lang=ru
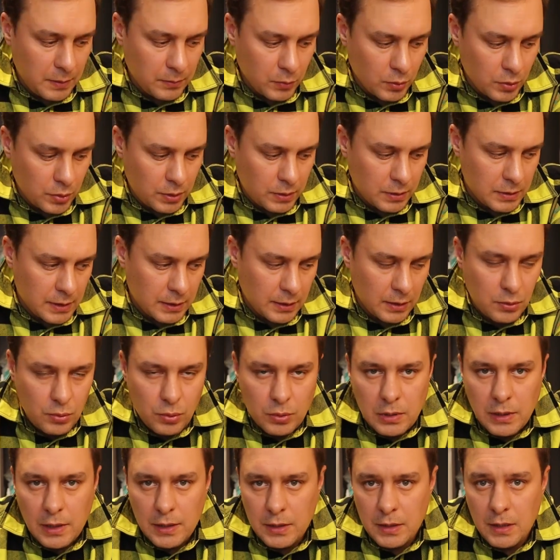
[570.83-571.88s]
немножко задача
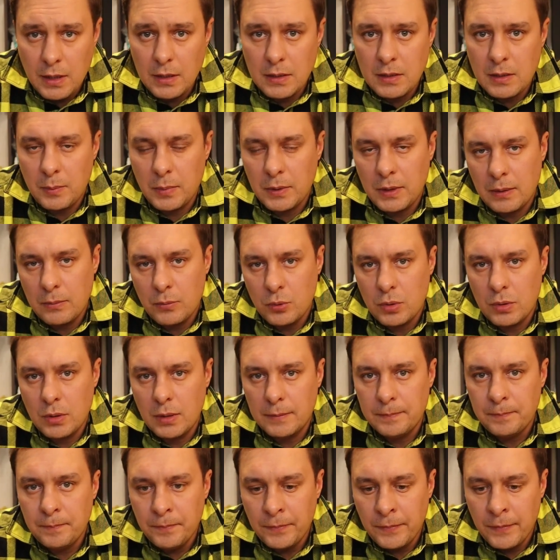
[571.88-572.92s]
усложняется, потому
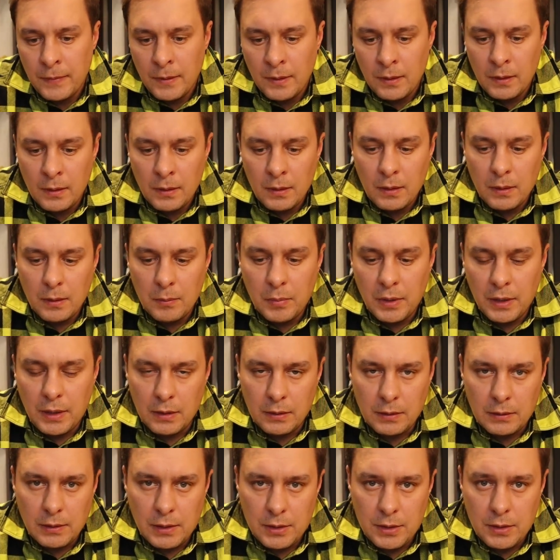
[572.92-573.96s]
что
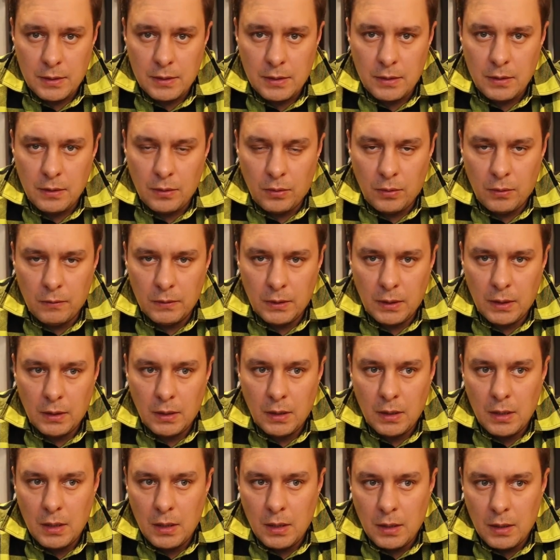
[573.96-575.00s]
бэкинг ложится неровно,
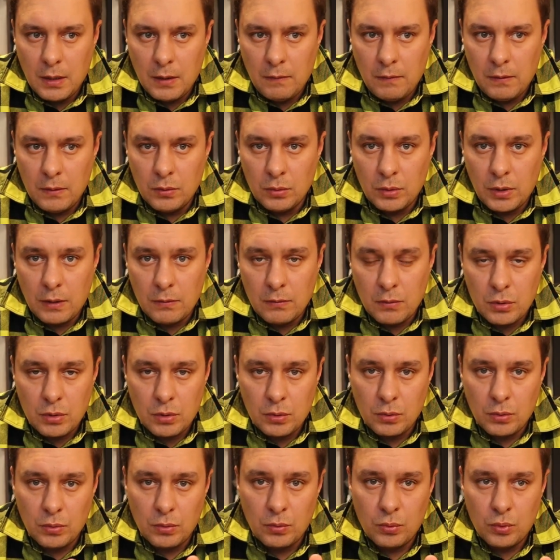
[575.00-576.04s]
ввиду того,
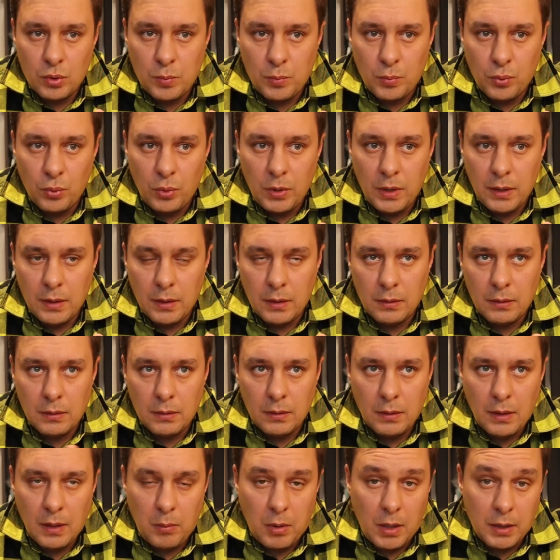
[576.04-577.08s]
что у шпули
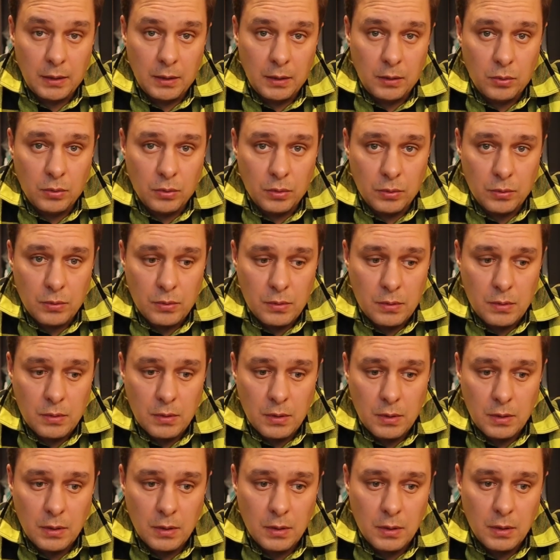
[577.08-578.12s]
обратный конус,
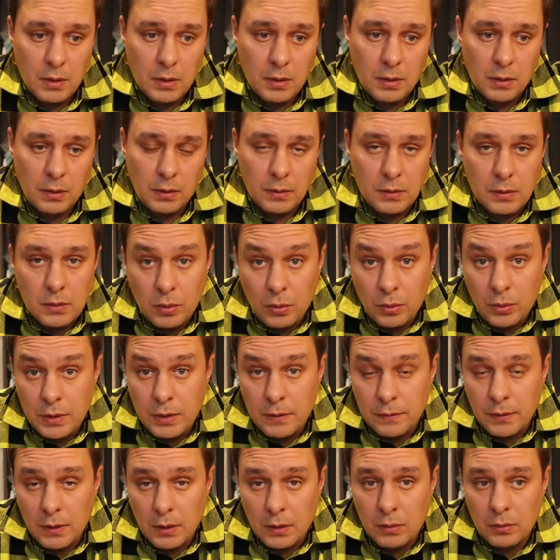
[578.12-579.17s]

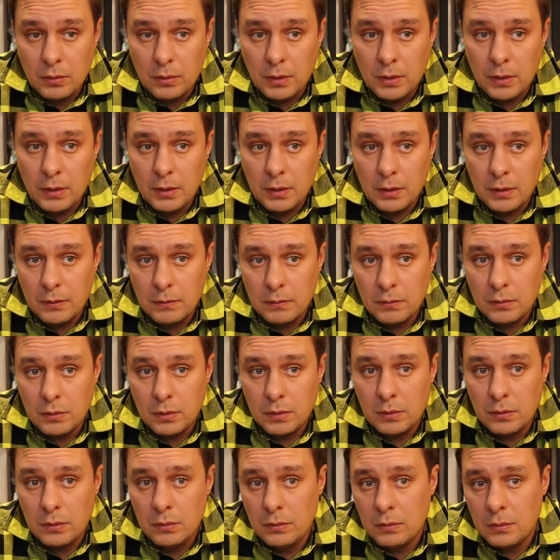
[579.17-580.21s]
конструктив такой.
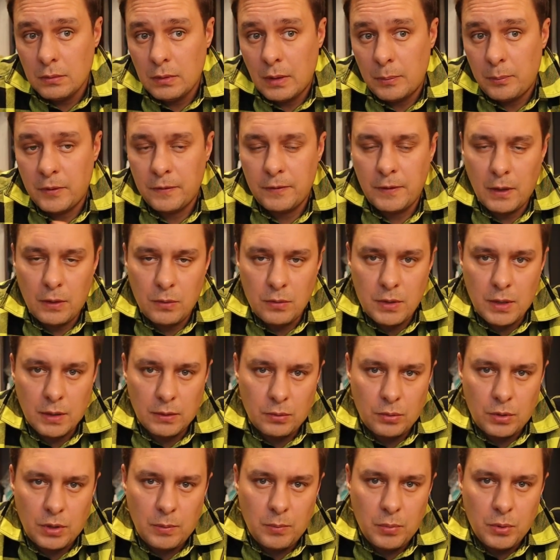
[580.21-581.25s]
Вот. Ну, а повторюсь,
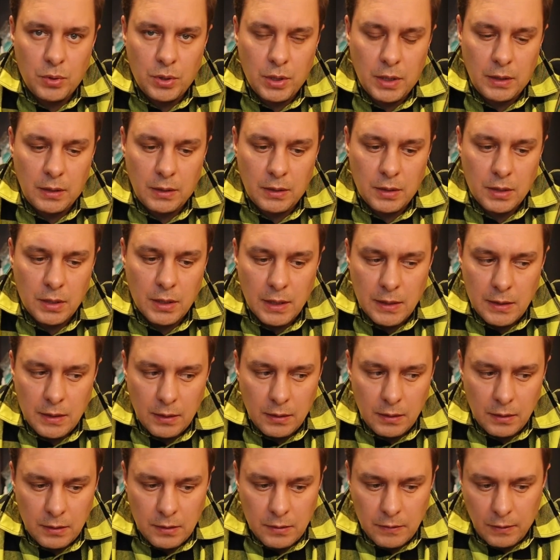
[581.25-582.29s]
катушки бюджетные, ждать
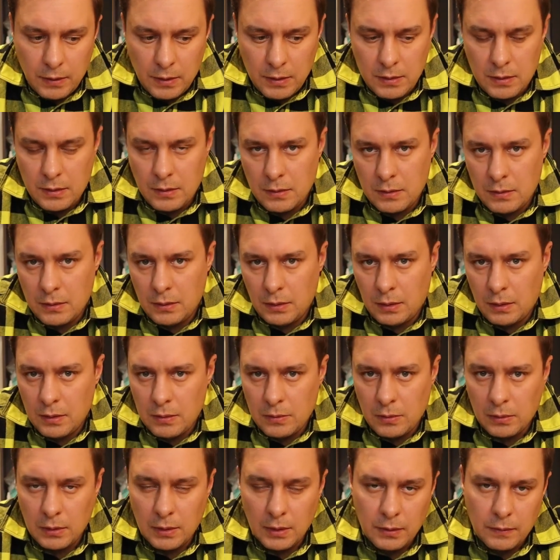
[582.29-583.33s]
от них сверхъестественных
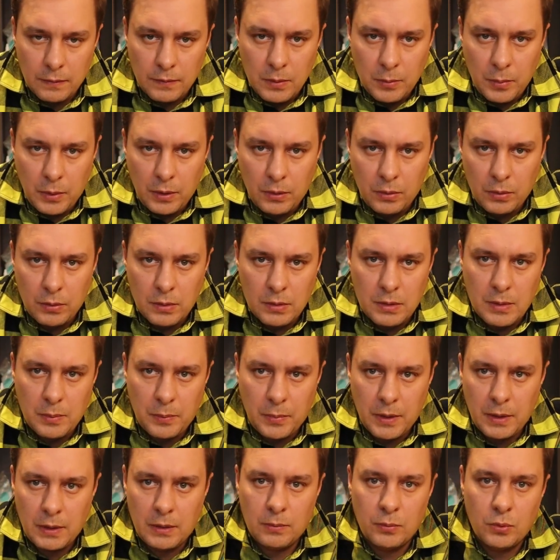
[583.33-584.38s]
результатов не приходится,
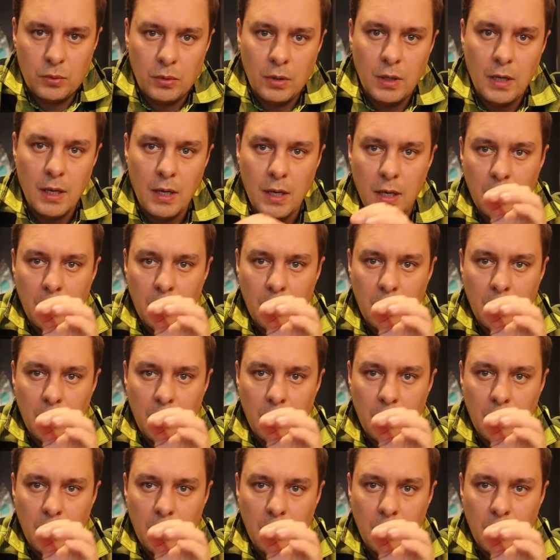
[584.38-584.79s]
поэтому